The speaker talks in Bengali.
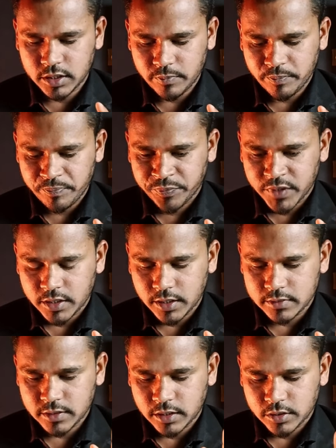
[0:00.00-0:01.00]
দিলাম ঠিক
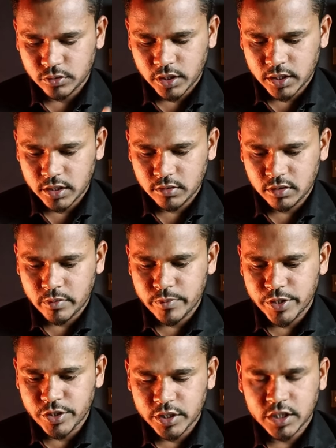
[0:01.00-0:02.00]
আছে তো এখানে দেখুন আমার
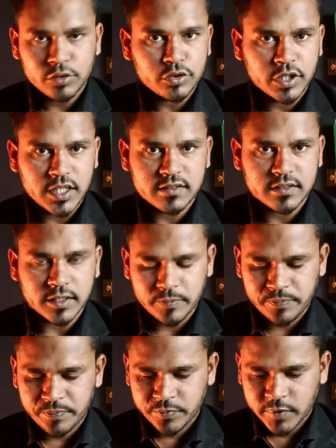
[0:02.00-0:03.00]
ভিডিওটা কিন্তু চলে আসছে
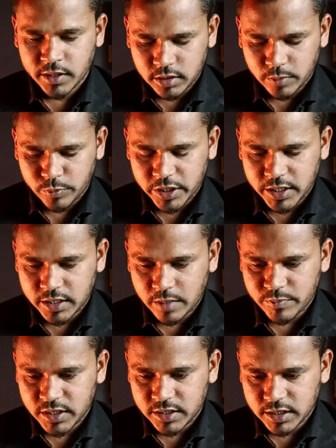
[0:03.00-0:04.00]
তারপর এখানে
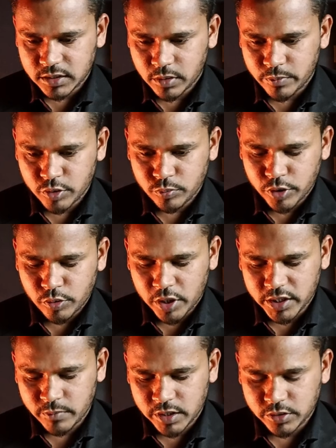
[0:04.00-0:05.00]
আপনি দেখতে পারবেন উপরে
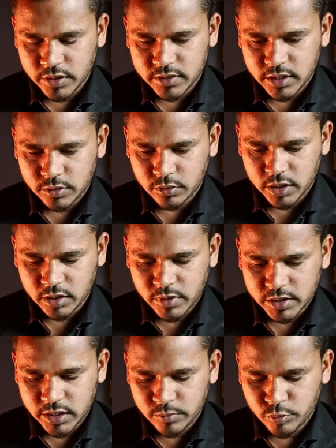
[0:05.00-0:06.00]
ওয়াটারমার্কটা রয়েছে তো
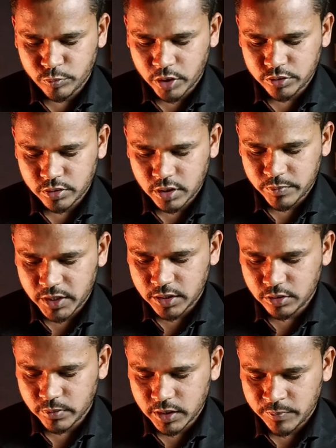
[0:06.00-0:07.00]
ওয়াটারমার্কটা রিমুভ করার জন্য আপনি কী
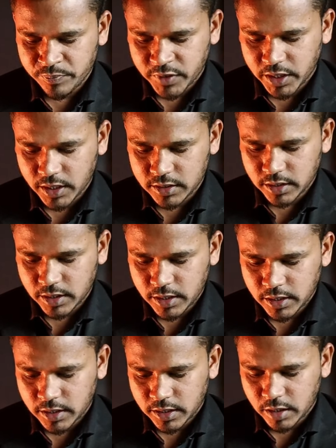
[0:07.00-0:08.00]
করবেন এখান থেকে
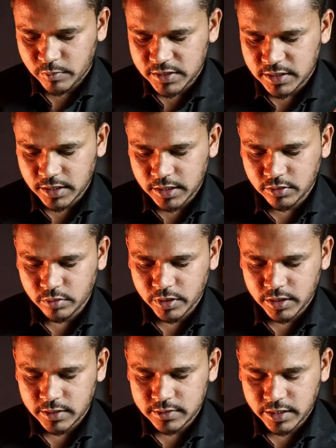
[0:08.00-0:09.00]
ক্যানভাসে ক্লিক করবেন
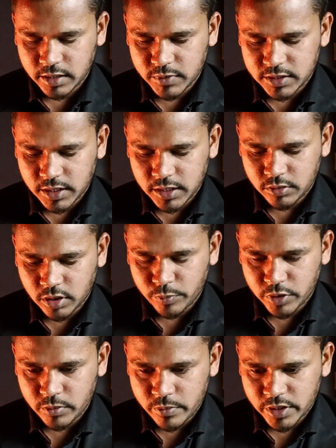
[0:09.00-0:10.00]
ঠিক আছে ক্যানভাসে ক্লিক করার
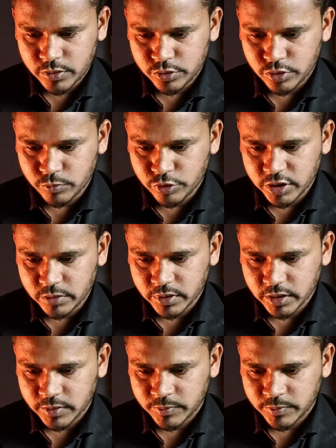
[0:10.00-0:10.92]
পর এইভাবে একটু জম করে দেবেন